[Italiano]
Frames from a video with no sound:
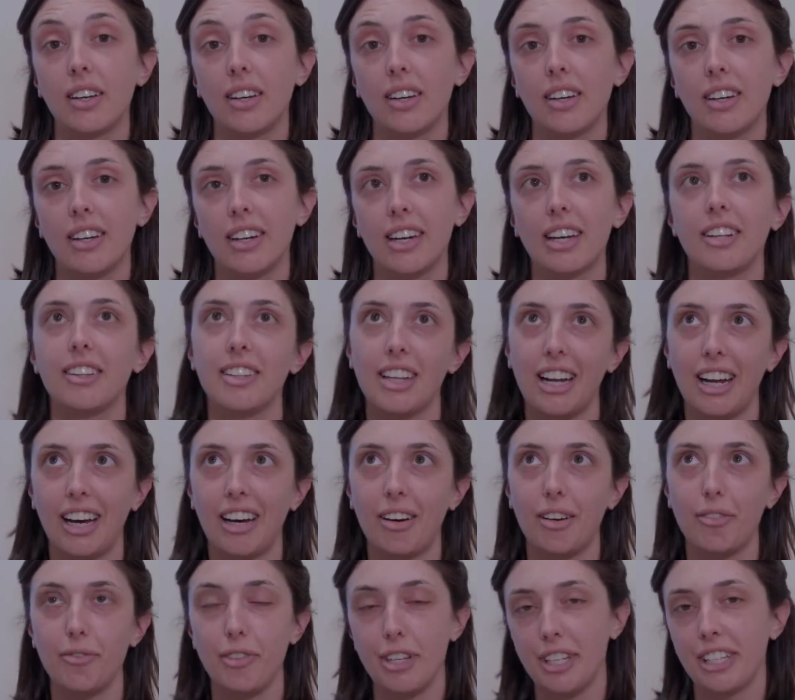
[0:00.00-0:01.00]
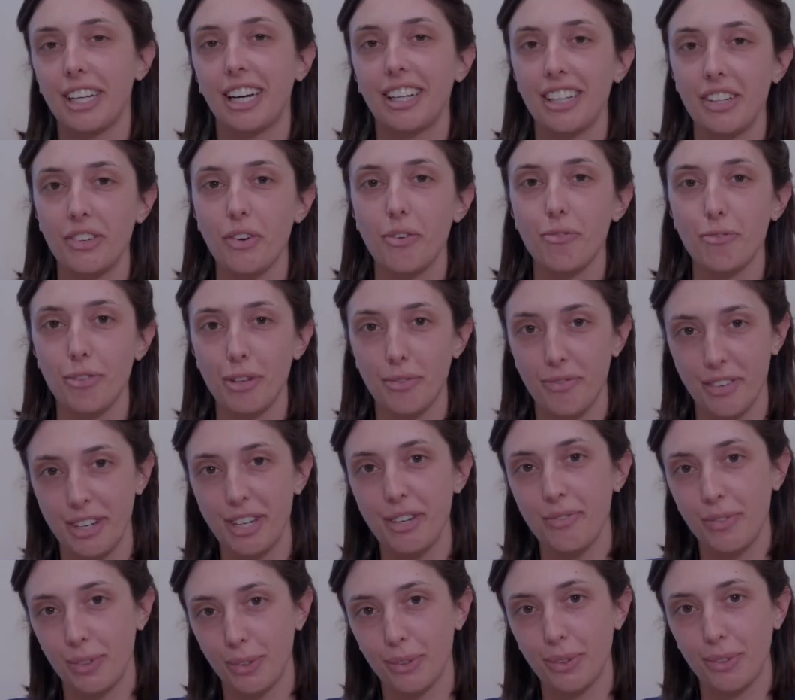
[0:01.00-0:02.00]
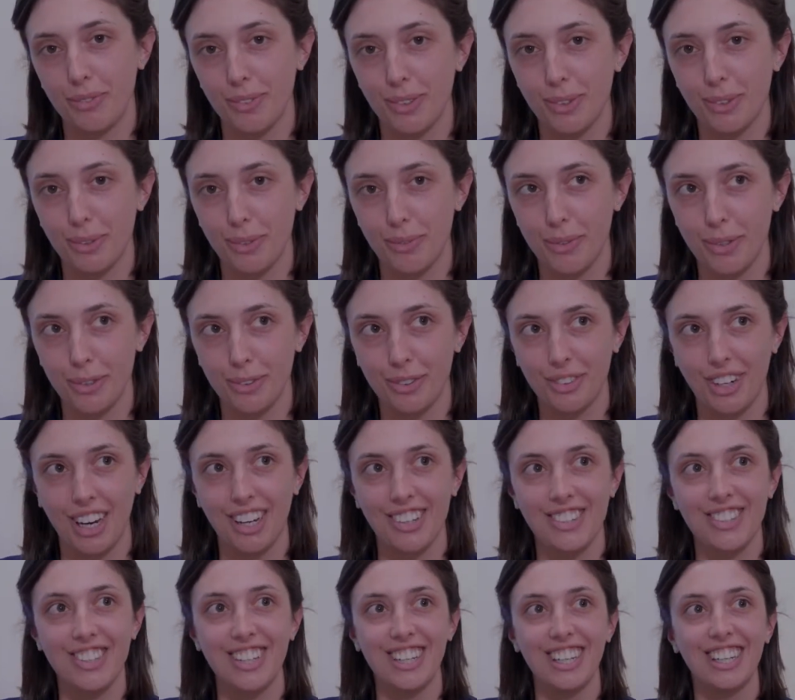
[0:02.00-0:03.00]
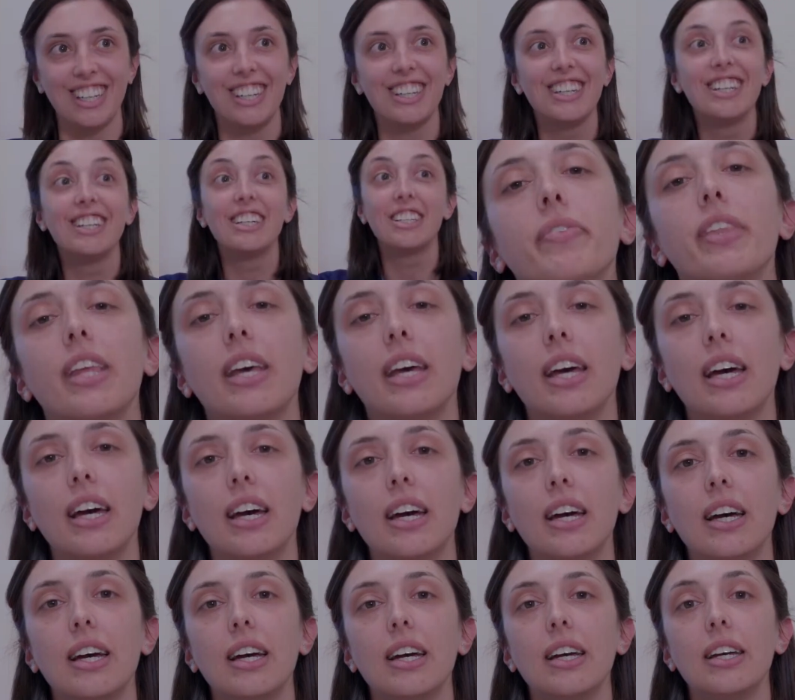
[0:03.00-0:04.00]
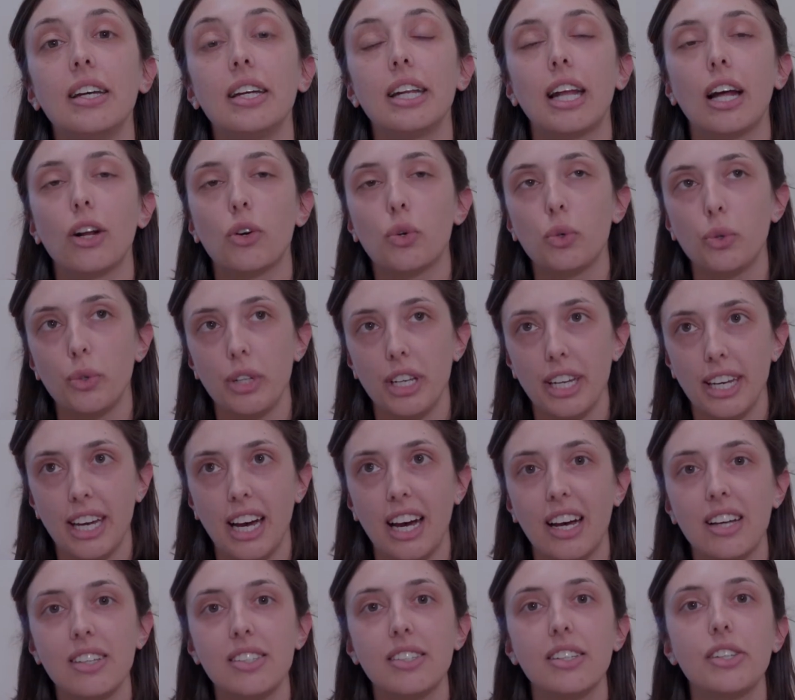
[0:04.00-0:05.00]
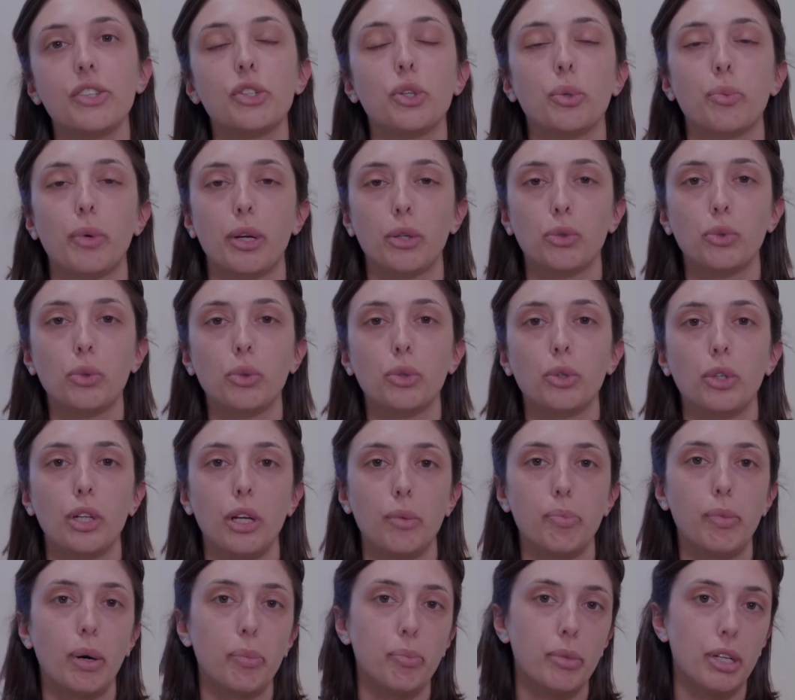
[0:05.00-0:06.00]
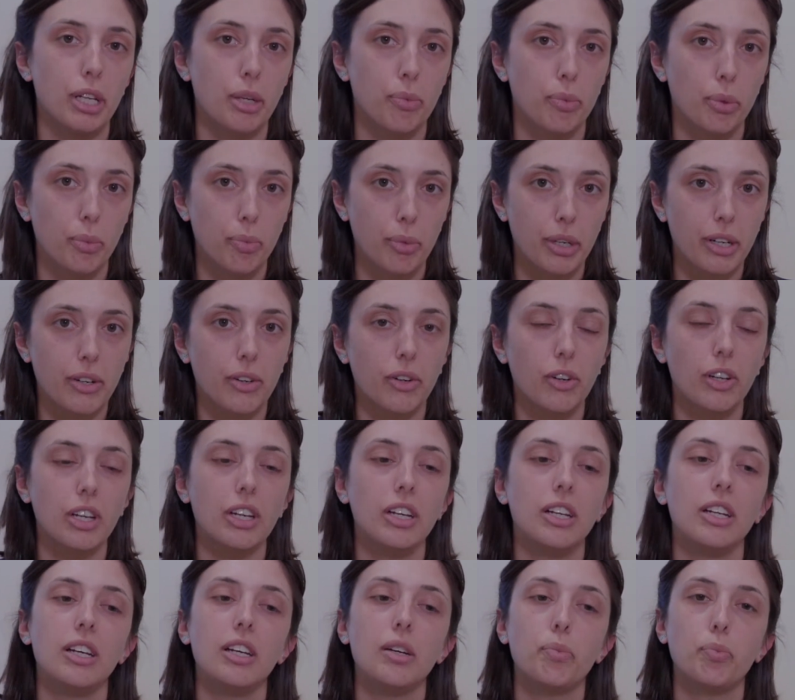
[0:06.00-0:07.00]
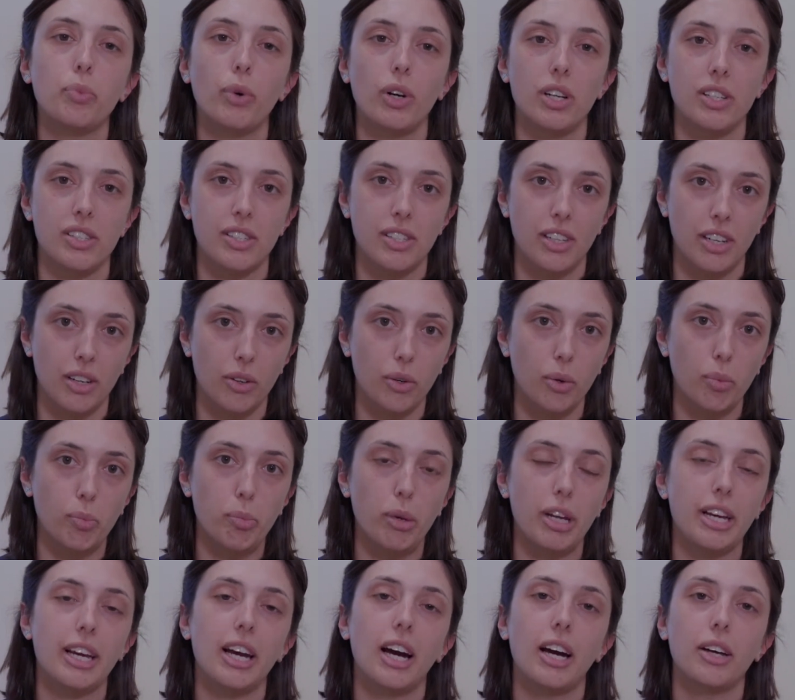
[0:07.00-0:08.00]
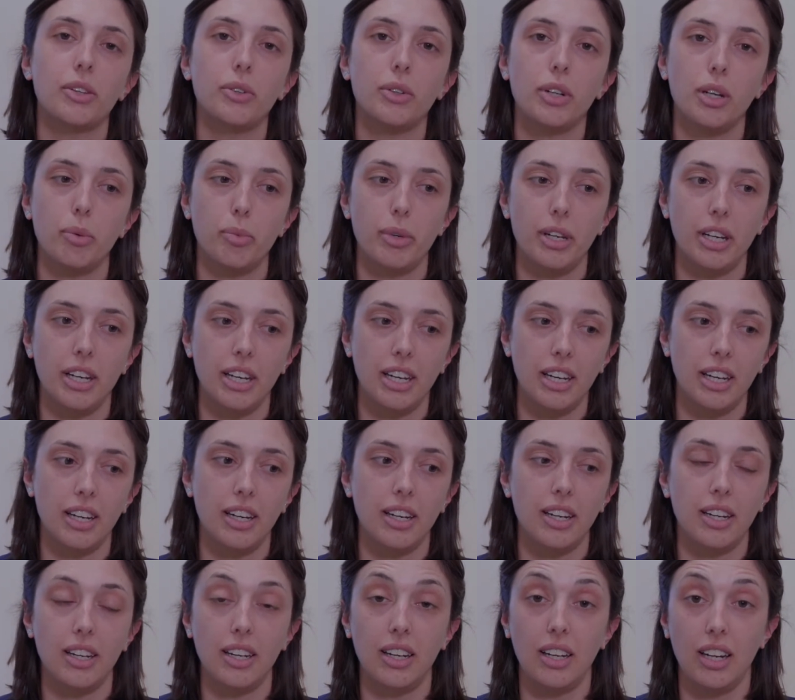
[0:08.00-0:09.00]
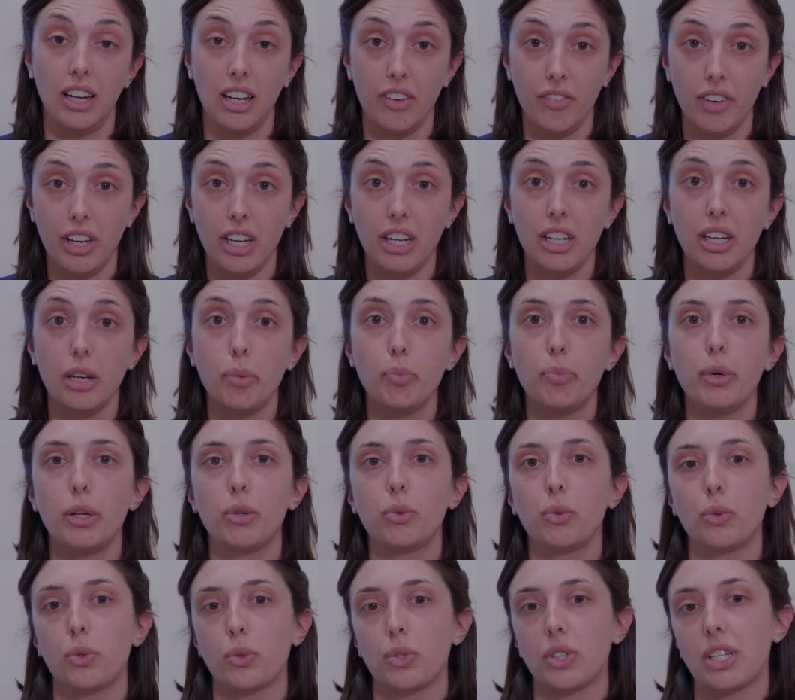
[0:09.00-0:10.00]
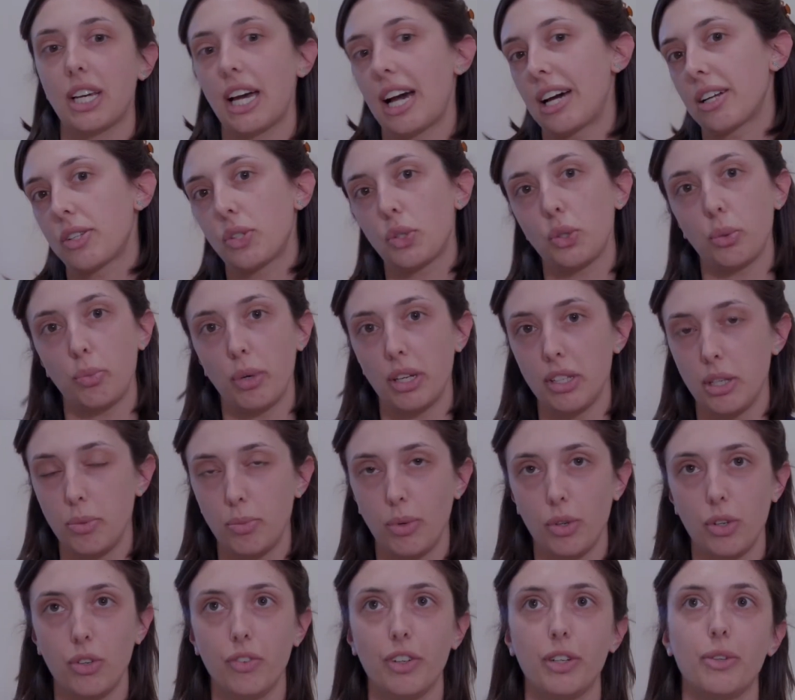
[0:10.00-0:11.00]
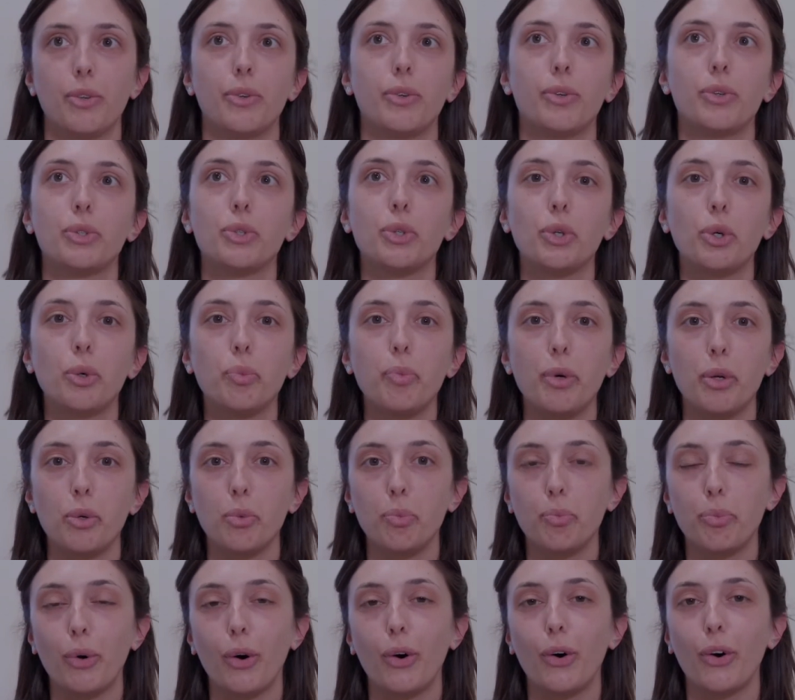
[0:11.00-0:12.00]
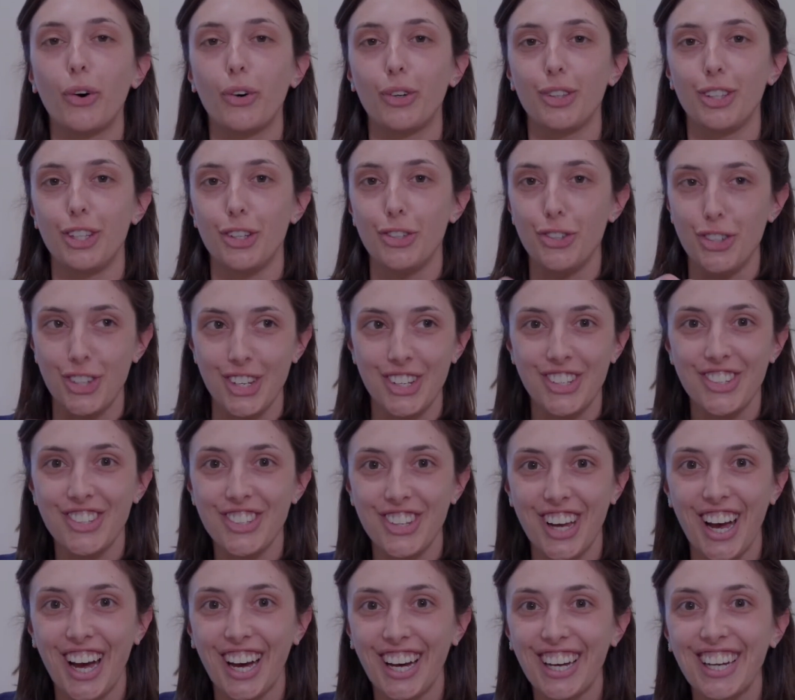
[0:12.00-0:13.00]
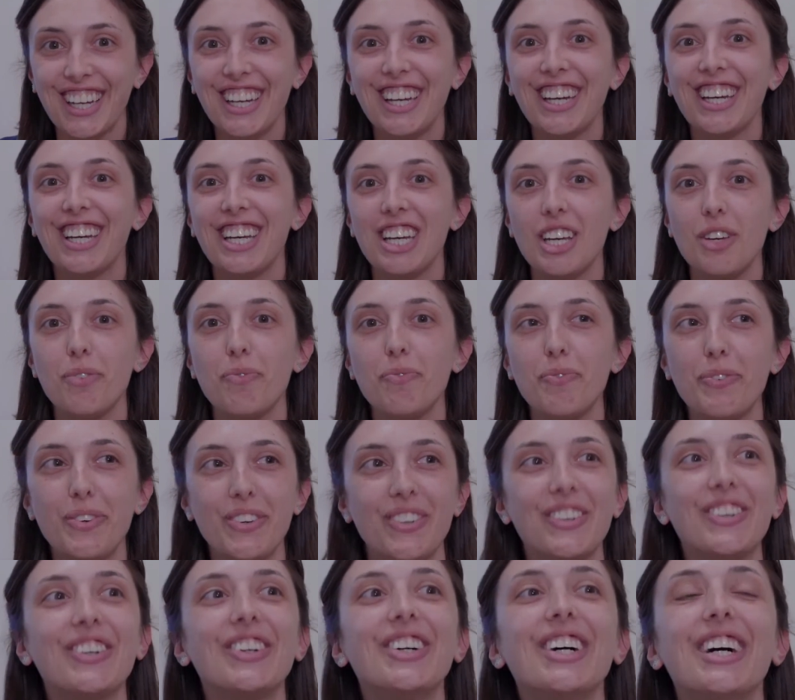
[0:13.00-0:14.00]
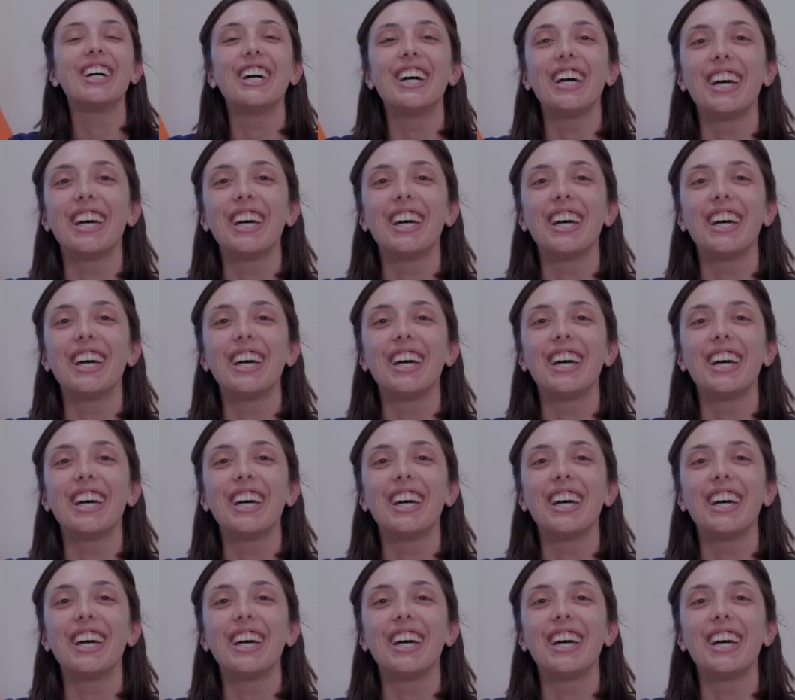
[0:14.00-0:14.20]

eh, rende la vita di noi infermieri molto molto più facile. Eh, in alcuni casi, soprattutto nei bambini più piccolini, può essere complicato reperire eh, le vene per uno scarso patrimonio venoso, per un po' di ciccia in più